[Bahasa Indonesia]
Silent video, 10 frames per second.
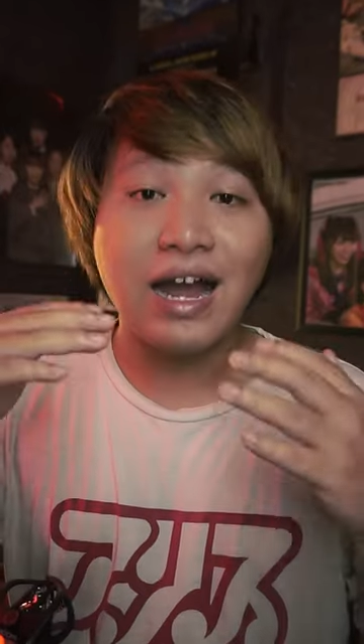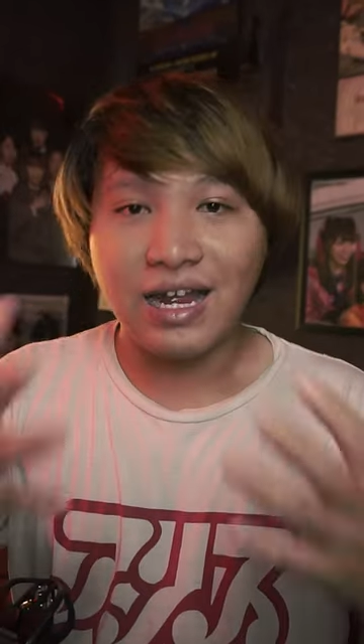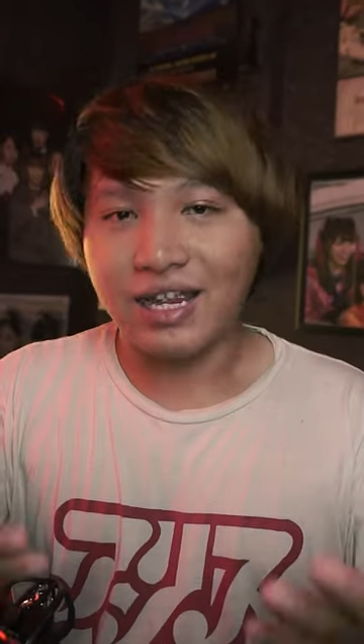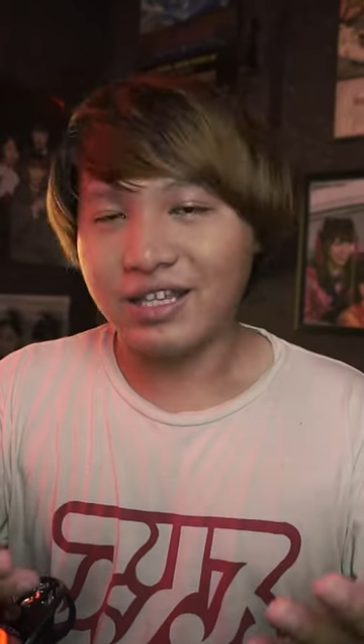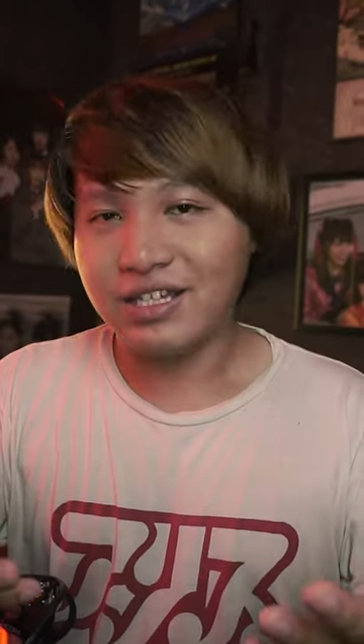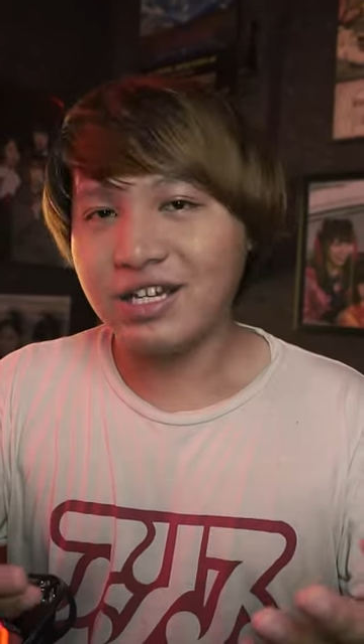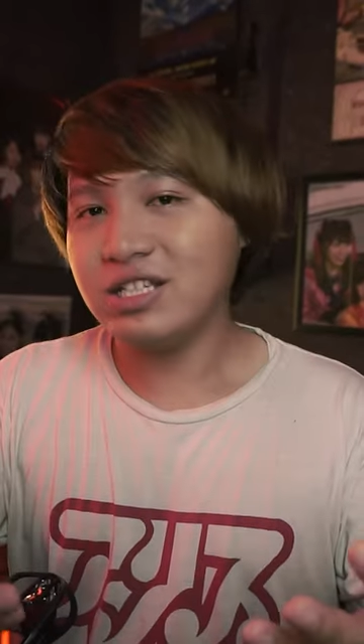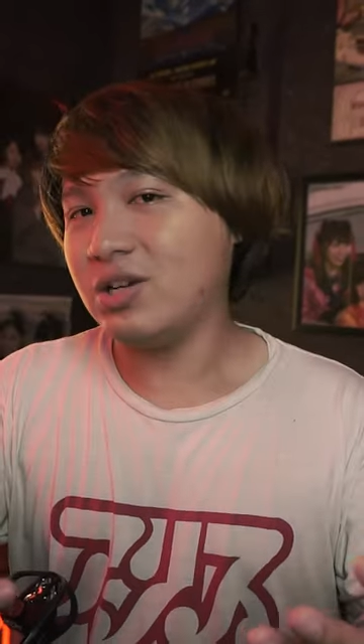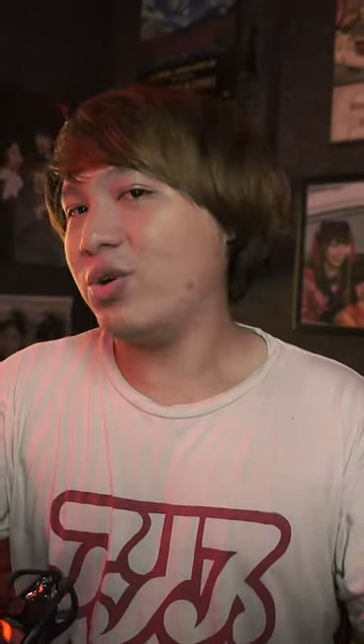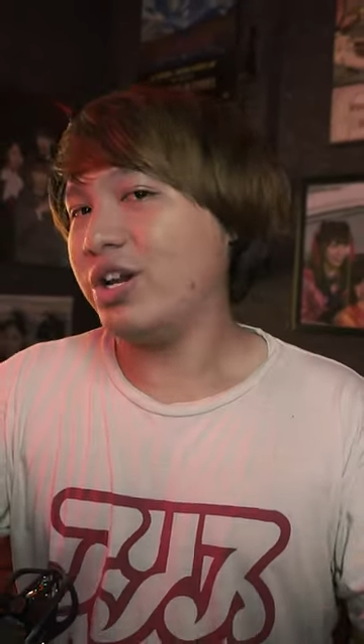Akhirnya
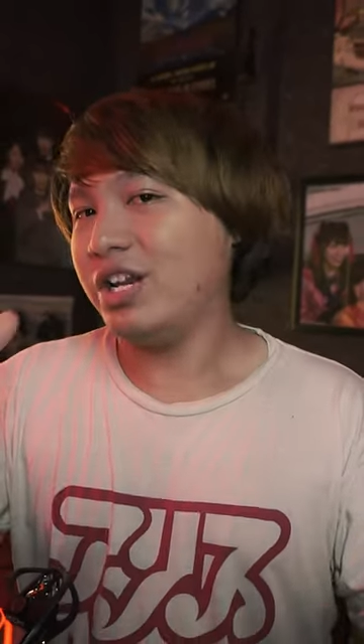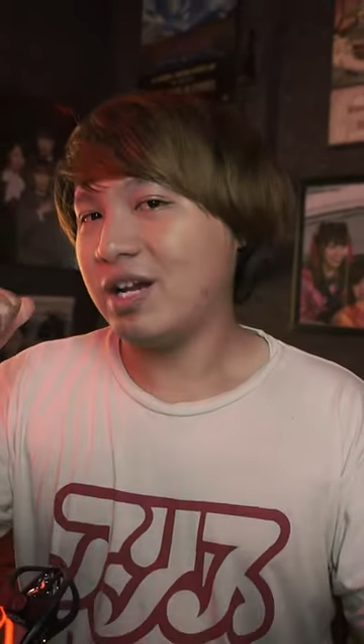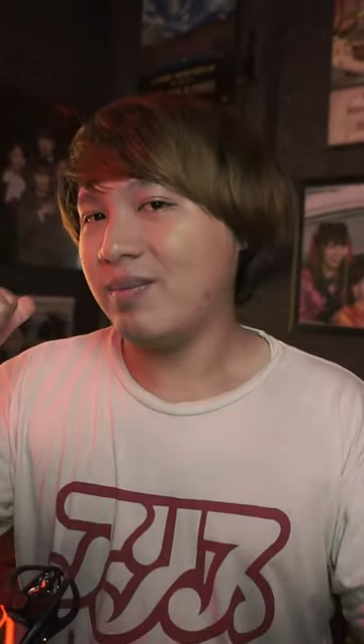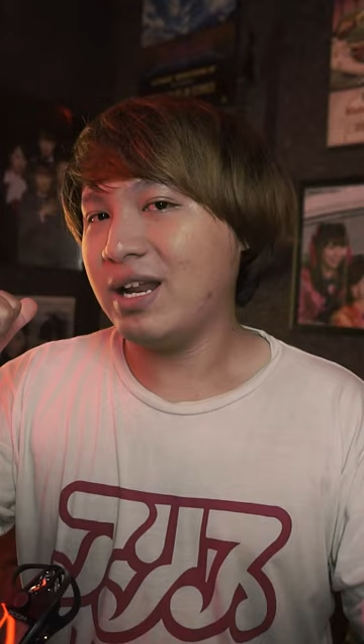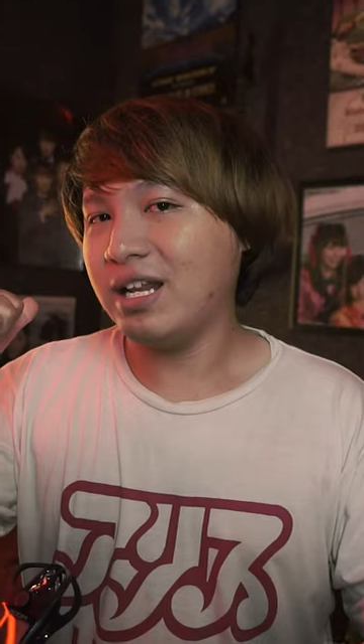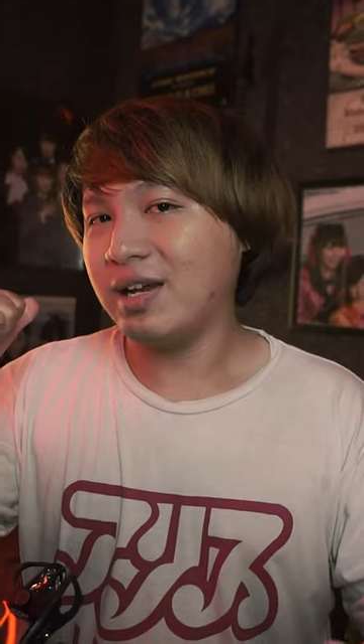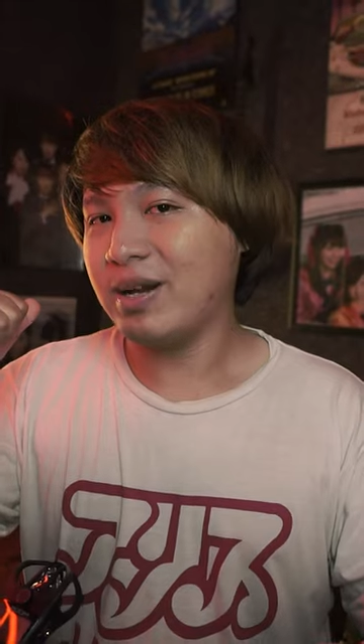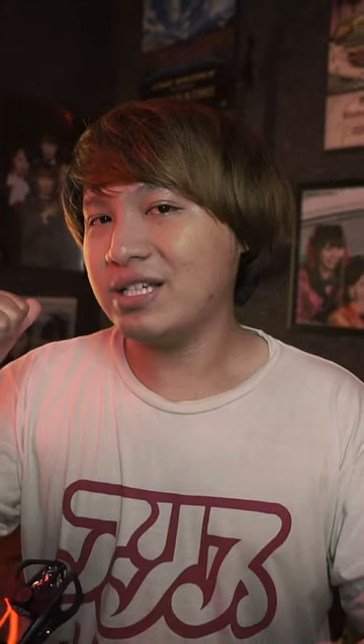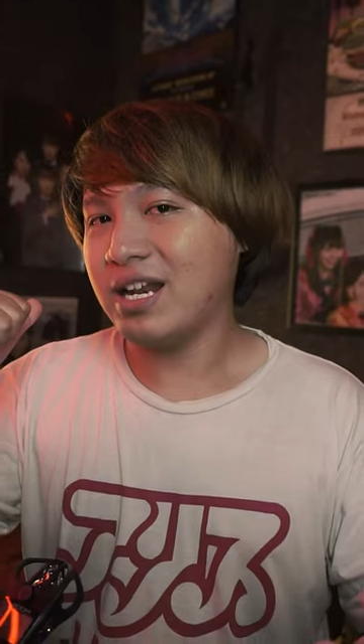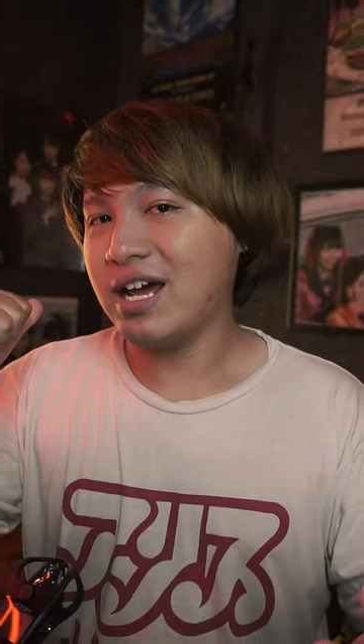cowok ini kembali ke
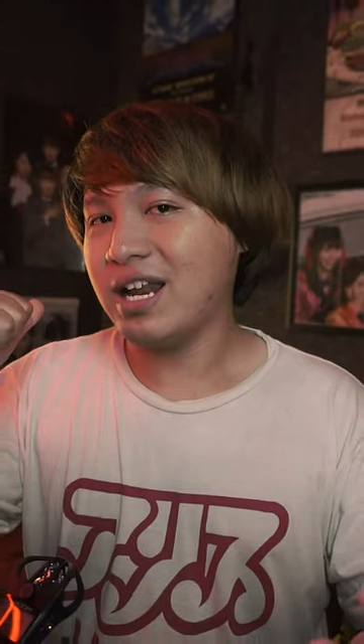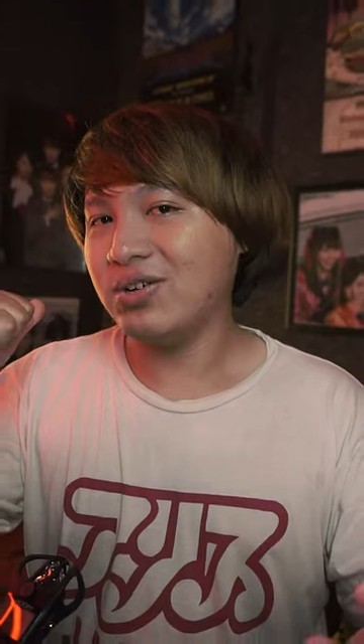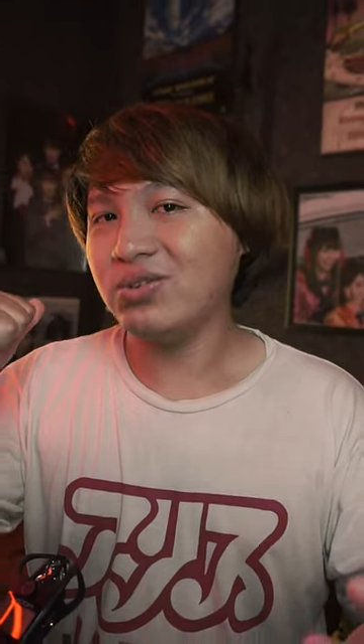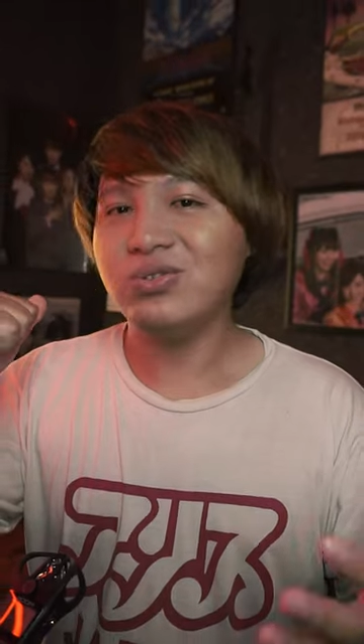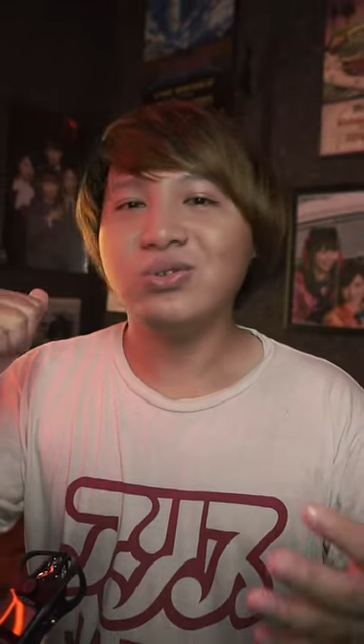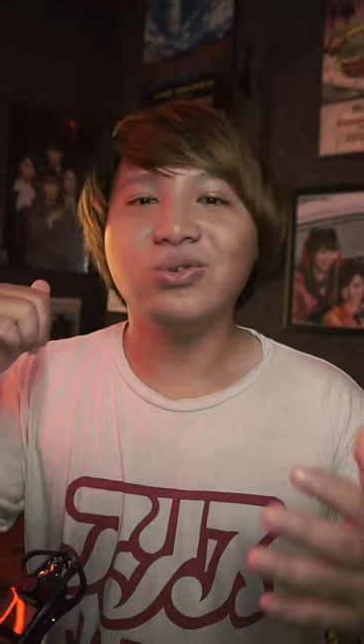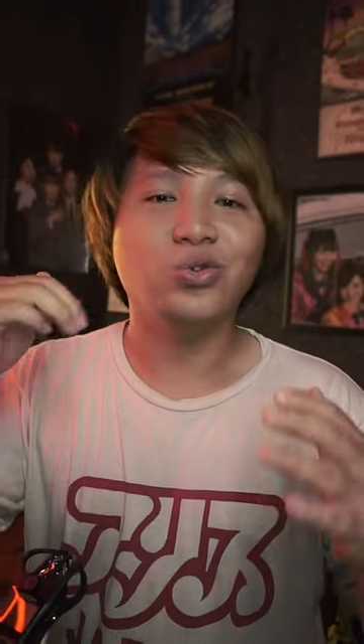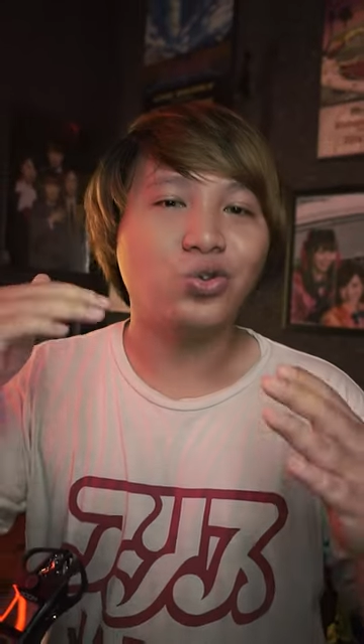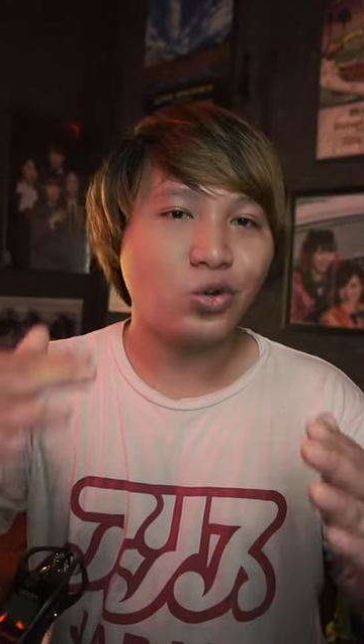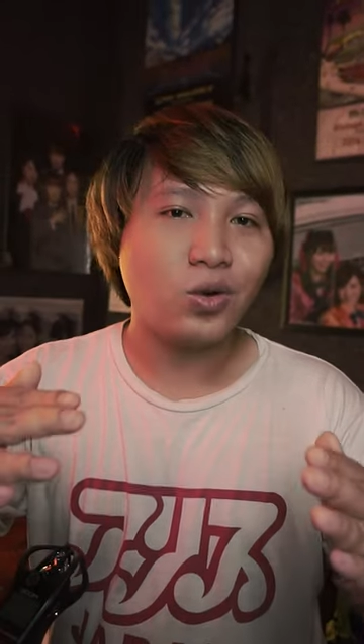masa lalu
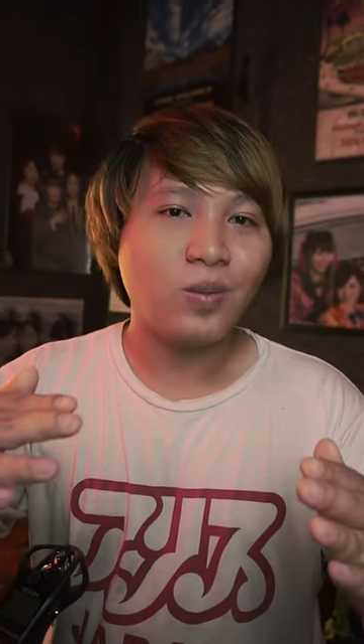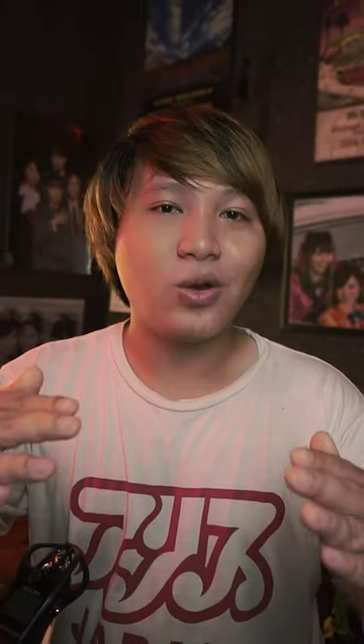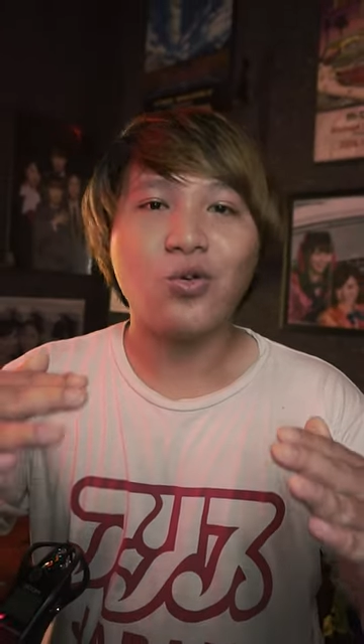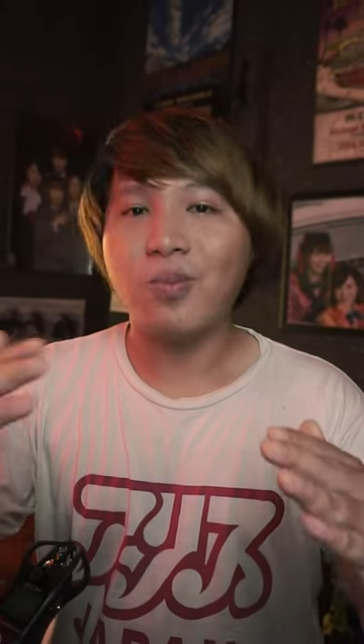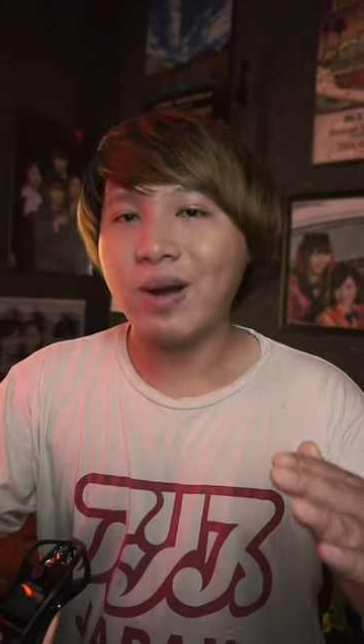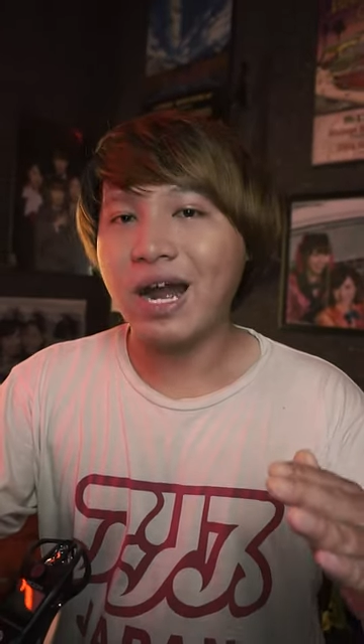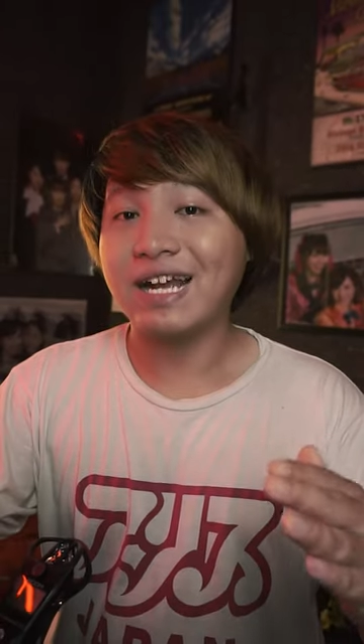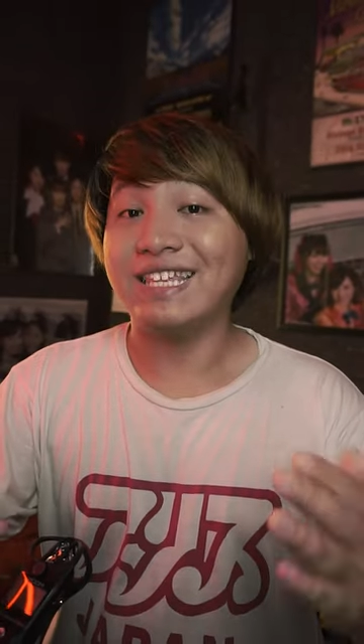untuk mengubah